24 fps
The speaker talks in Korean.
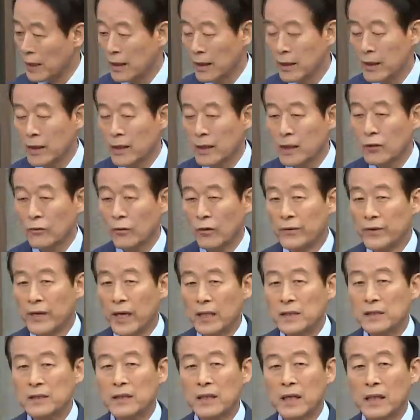예.
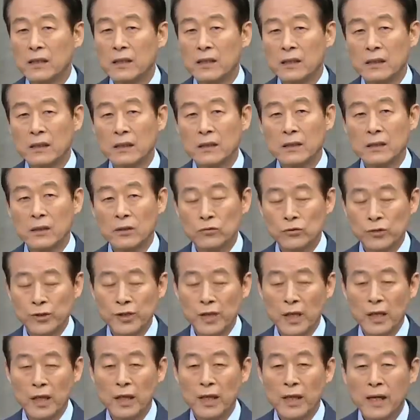온라인 스탠드 그리고
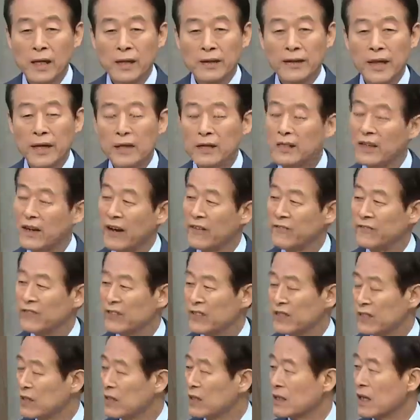이제 데이트
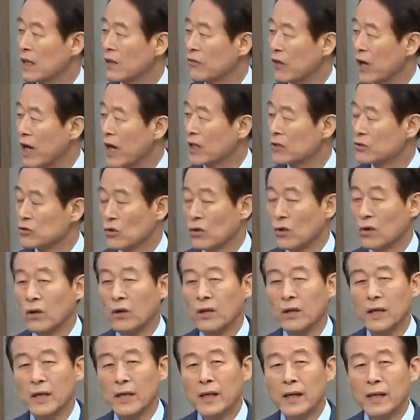레이프 드럭이라고 해가지고
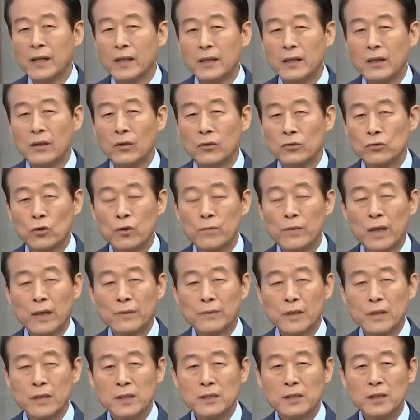예. 어, 소위
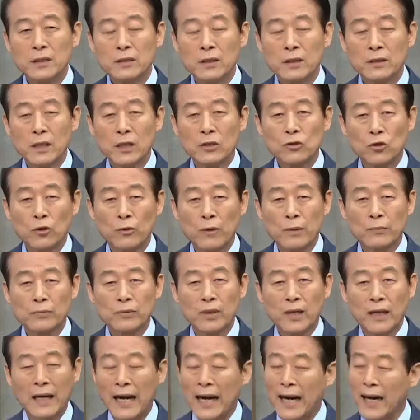말하면 2000년대
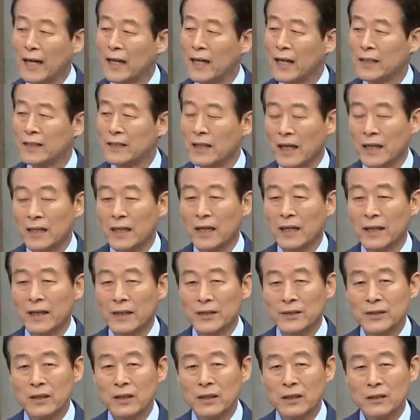초반부터 강간약이라
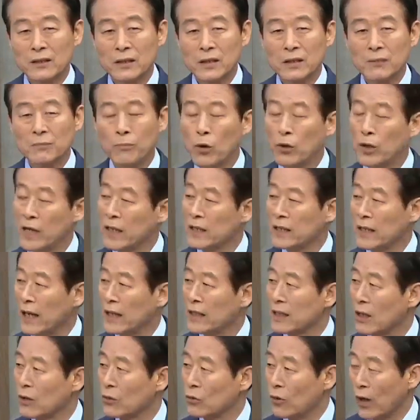그래서 성폭행
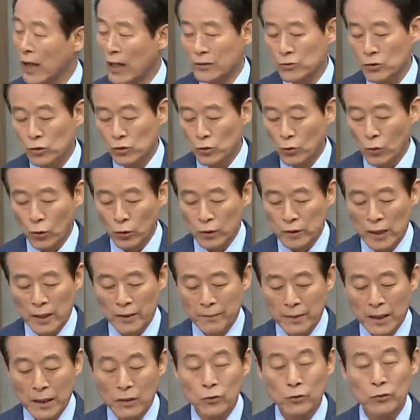약이라고도 하죠. 좀
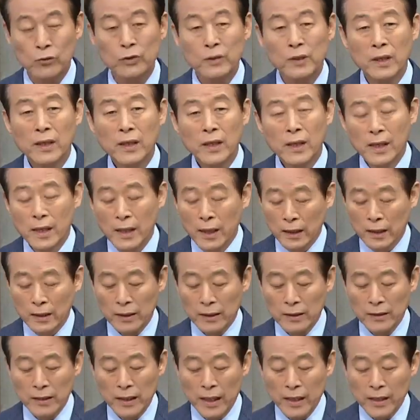고상한 말로는.
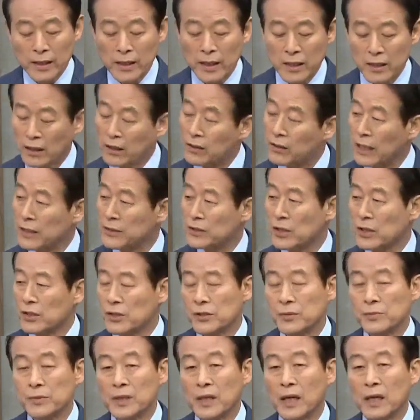그런데 이게 연관성이
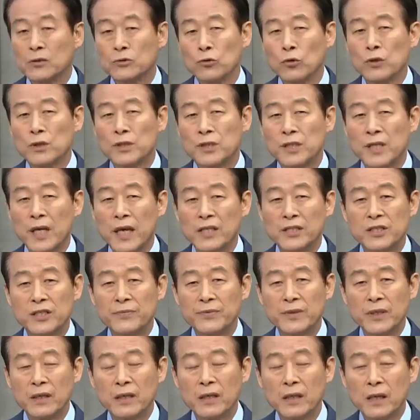있습니다. 소위
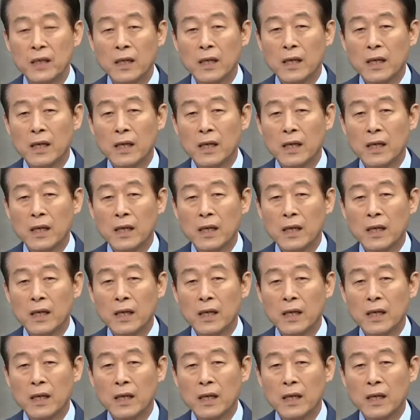GHB.